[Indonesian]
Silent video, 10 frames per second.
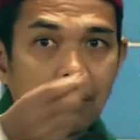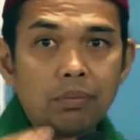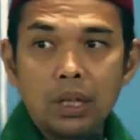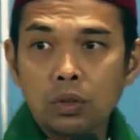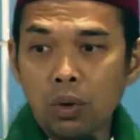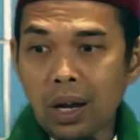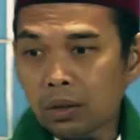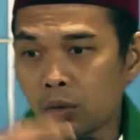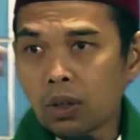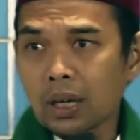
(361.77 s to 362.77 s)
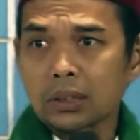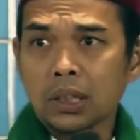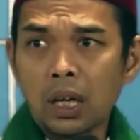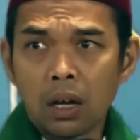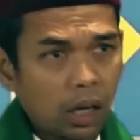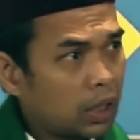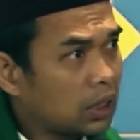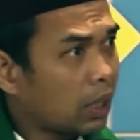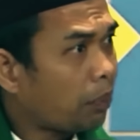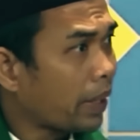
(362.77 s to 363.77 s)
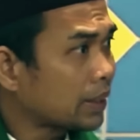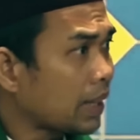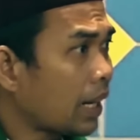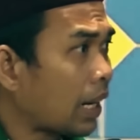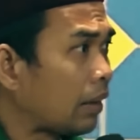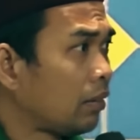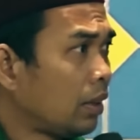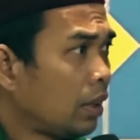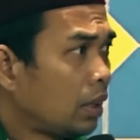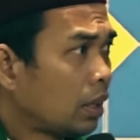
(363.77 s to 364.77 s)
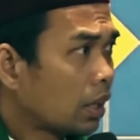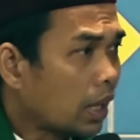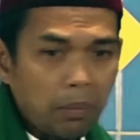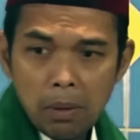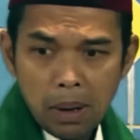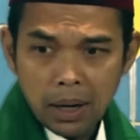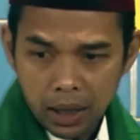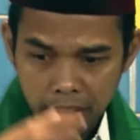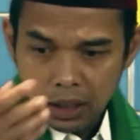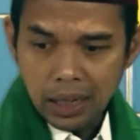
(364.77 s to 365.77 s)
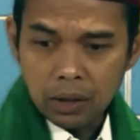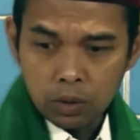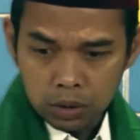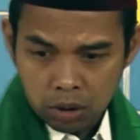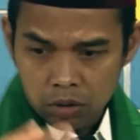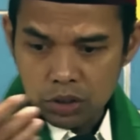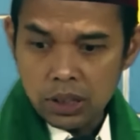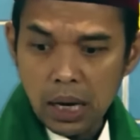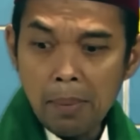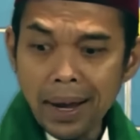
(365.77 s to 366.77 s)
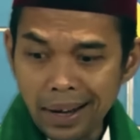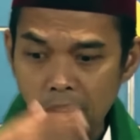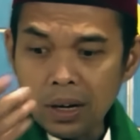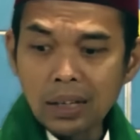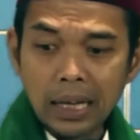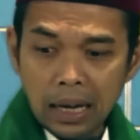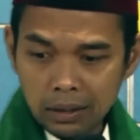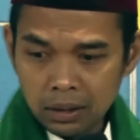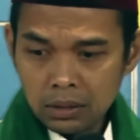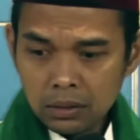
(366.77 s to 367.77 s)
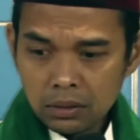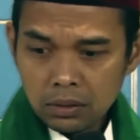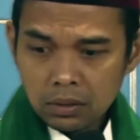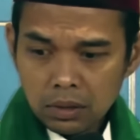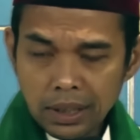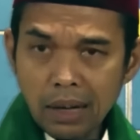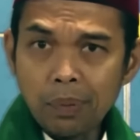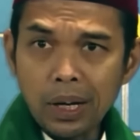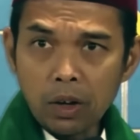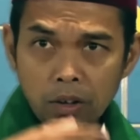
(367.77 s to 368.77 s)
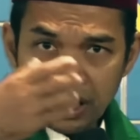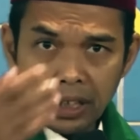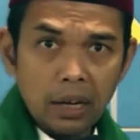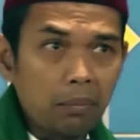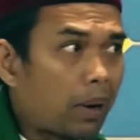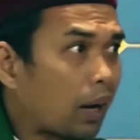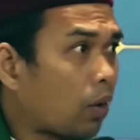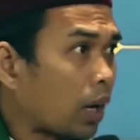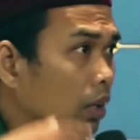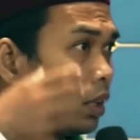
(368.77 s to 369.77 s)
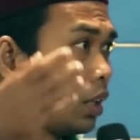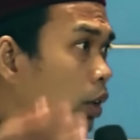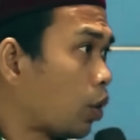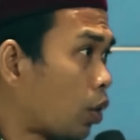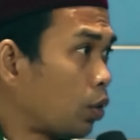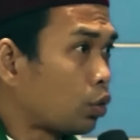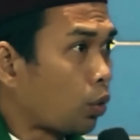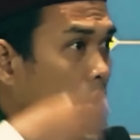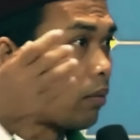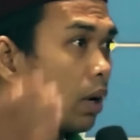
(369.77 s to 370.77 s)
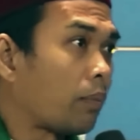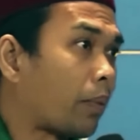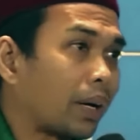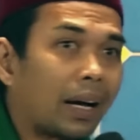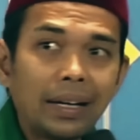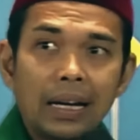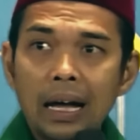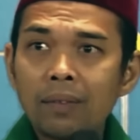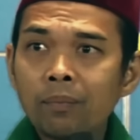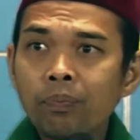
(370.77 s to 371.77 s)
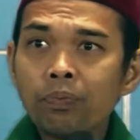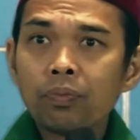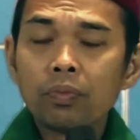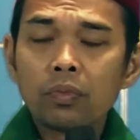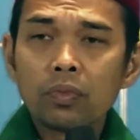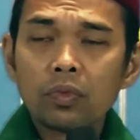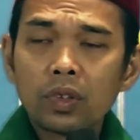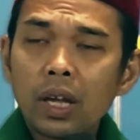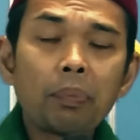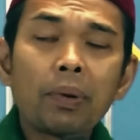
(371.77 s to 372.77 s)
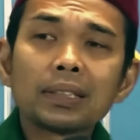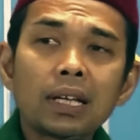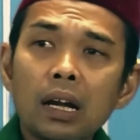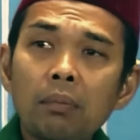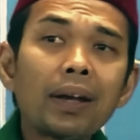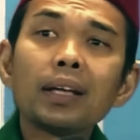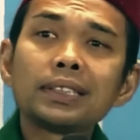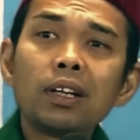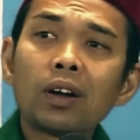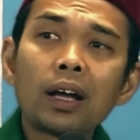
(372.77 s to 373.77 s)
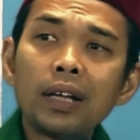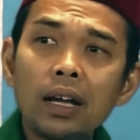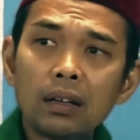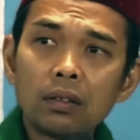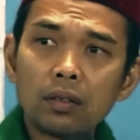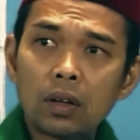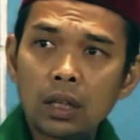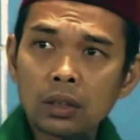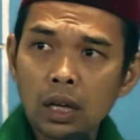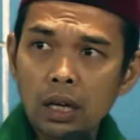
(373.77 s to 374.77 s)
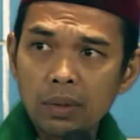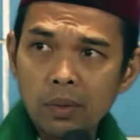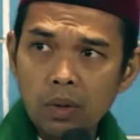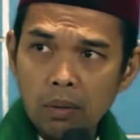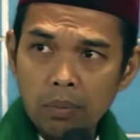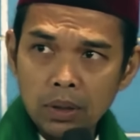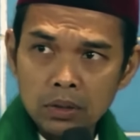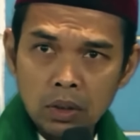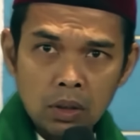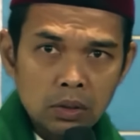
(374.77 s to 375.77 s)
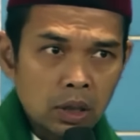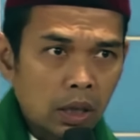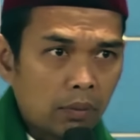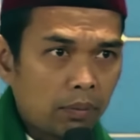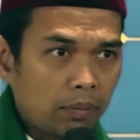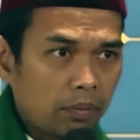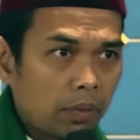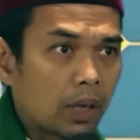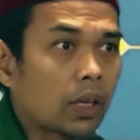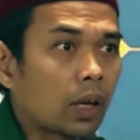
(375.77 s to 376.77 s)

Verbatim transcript: Nabi itu laku keras? Khadijah penasaran. Kenapa barang ini laku terus? Yang mana orangnya? Kenapa kalau dia yang bawa ini keuntungan berlipat ganda? Saya penasaran mana sih orangnya? Datang Nabi Muhammad SAW. Mana